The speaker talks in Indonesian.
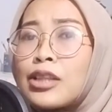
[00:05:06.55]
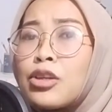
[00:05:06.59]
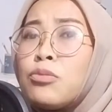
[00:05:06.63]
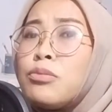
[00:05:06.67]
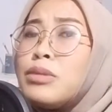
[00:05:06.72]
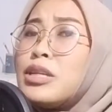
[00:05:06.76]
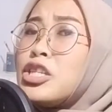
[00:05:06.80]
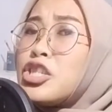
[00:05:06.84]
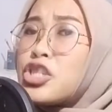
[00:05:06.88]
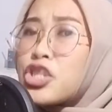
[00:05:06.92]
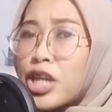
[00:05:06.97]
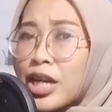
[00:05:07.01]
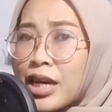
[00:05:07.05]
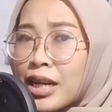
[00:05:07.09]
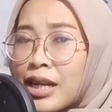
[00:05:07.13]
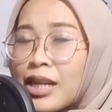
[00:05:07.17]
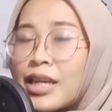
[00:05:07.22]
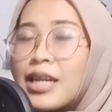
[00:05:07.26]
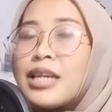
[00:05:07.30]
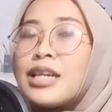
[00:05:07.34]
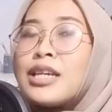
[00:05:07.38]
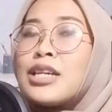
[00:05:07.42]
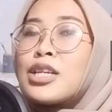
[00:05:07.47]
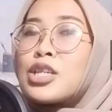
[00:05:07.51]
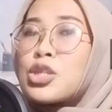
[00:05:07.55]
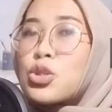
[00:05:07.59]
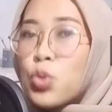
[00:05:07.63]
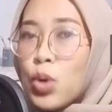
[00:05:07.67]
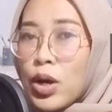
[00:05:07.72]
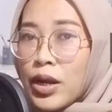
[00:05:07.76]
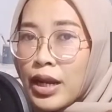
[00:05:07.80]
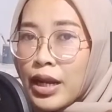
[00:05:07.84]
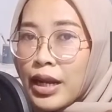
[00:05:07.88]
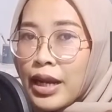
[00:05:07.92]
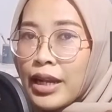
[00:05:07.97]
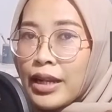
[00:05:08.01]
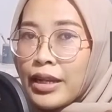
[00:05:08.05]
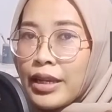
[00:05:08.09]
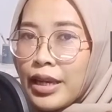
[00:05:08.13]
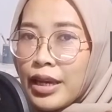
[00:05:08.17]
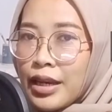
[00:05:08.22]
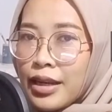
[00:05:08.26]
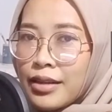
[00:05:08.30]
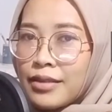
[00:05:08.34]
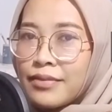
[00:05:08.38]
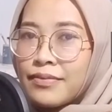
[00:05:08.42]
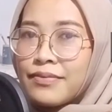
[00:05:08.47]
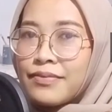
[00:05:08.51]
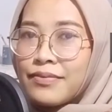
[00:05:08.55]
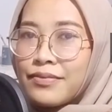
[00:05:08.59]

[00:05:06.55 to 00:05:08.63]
atau men-share suara kalian.